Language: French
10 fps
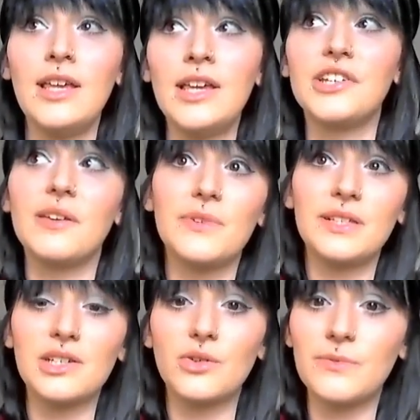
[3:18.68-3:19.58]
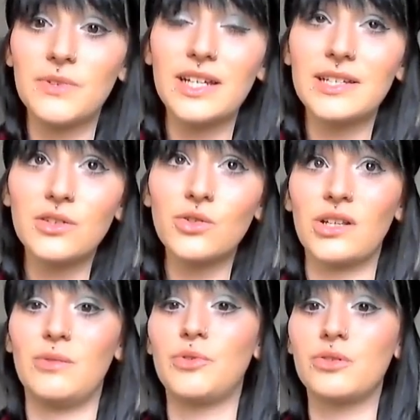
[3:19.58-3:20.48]
J'avais fait ça chez Olivier Dashkin, j'en
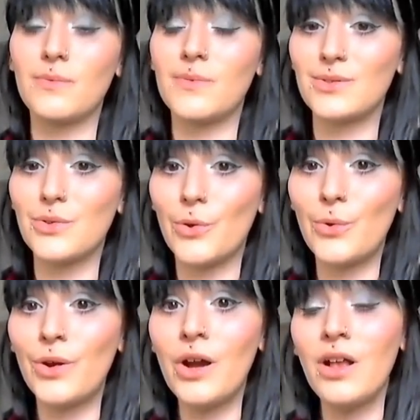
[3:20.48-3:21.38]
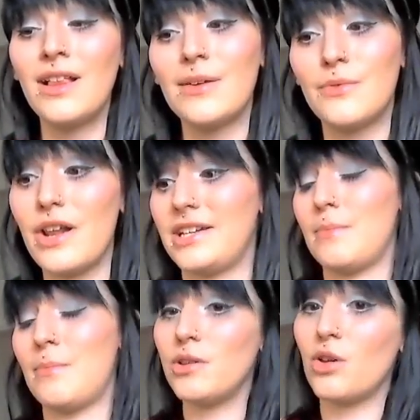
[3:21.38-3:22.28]
ai mis pour 120 euros. Voilà,
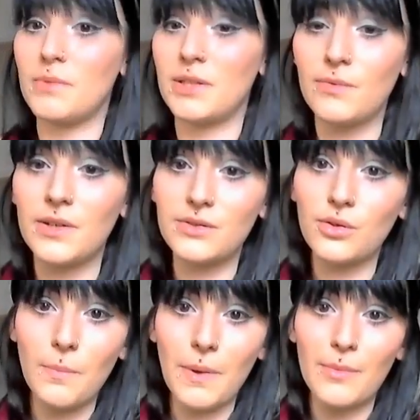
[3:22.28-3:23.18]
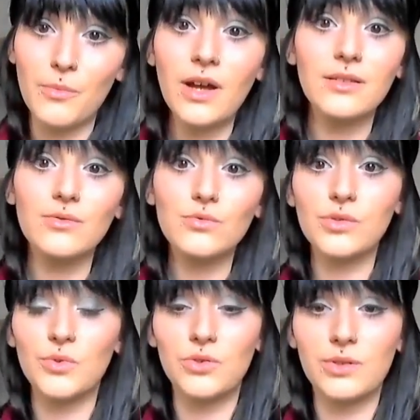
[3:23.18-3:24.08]
j'avais pas envie de remettre 120 euros par mois, donc
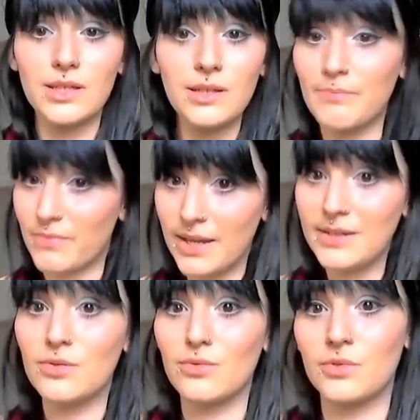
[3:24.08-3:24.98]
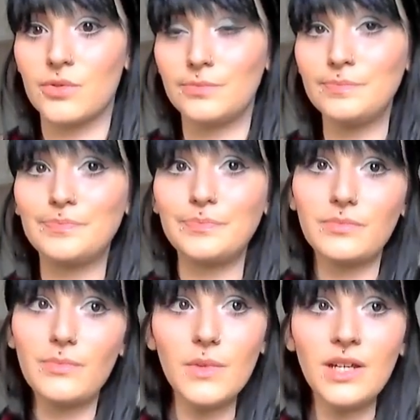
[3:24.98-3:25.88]
je me suis dit, extension,
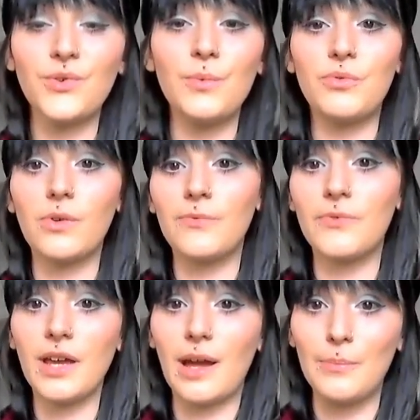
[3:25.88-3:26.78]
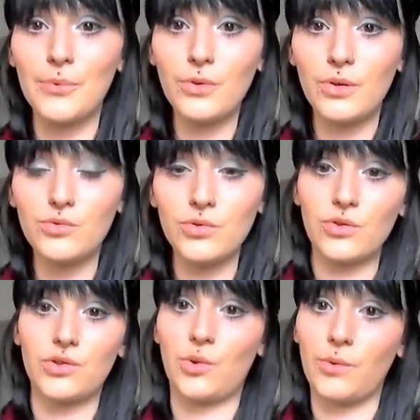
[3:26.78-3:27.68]
je vais pouvoir faire un peu tout ce
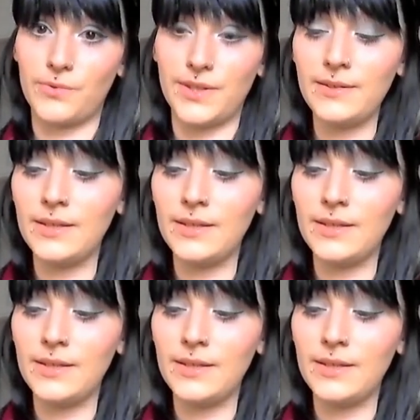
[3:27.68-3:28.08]
que j'ai envie.